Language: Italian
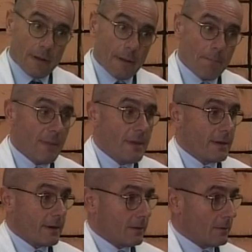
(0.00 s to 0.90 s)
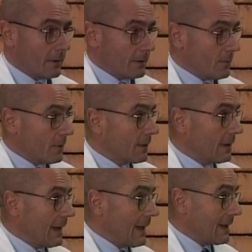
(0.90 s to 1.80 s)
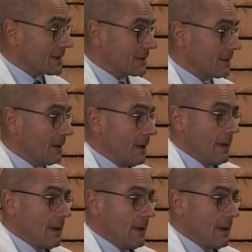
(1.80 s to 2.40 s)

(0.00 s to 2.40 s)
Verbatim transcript: che migrano al di fuori della ASL,